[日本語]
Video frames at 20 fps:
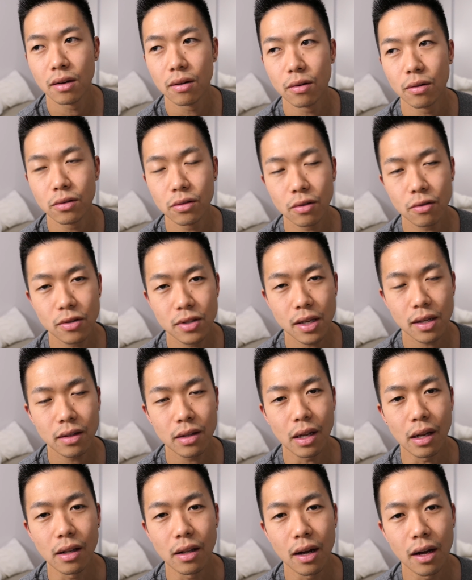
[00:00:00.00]
ほんと腐っ
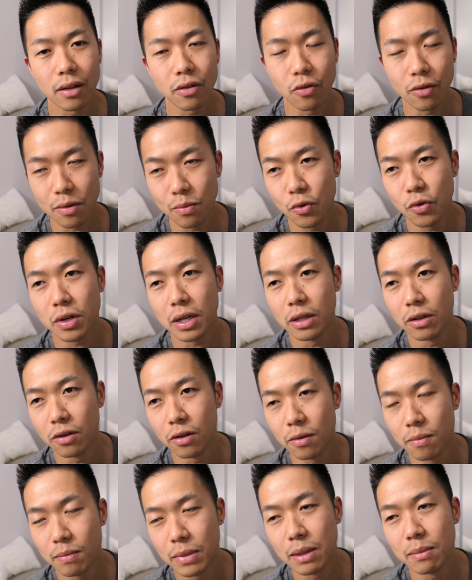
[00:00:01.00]
てんなと俺思うけ
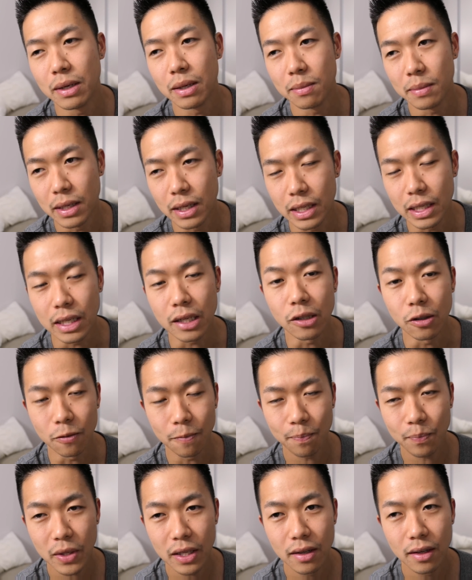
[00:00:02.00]
どまあまあまあいいけど
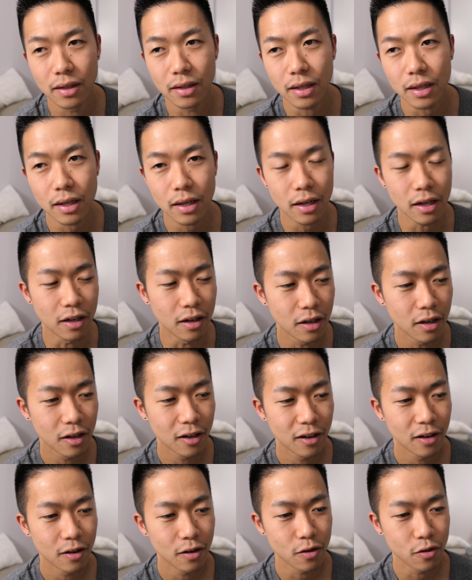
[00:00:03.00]
だから
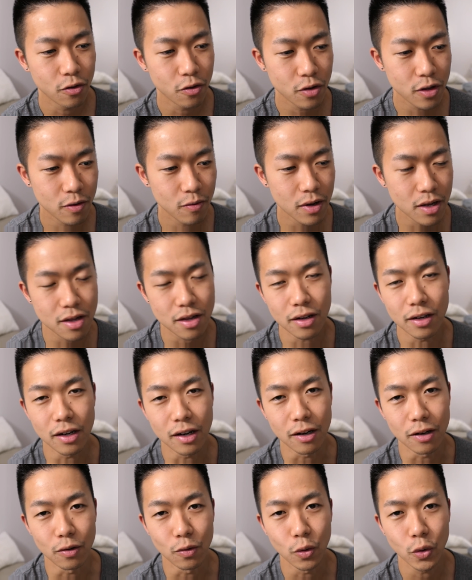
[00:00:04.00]
女子は尻
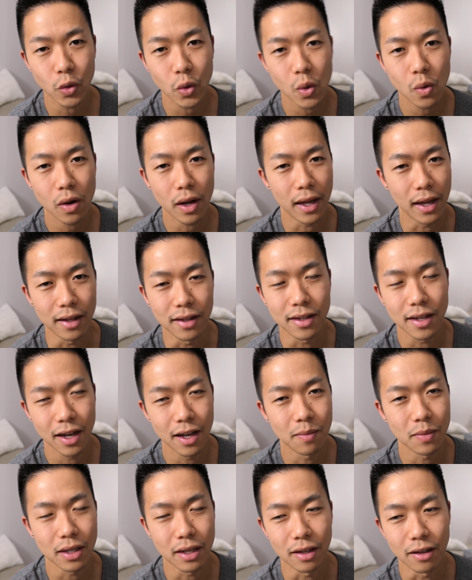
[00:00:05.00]
がる男は変
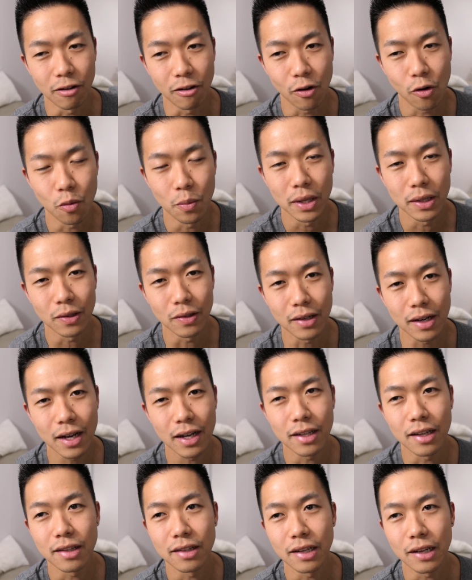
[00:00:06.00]
態みたいなコメントで書
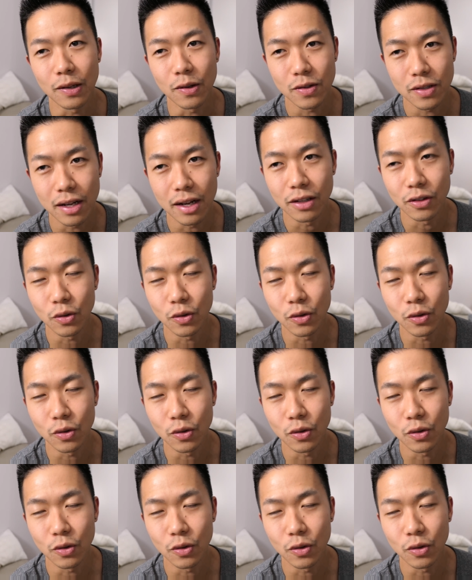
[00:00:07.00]
いてあったけどさ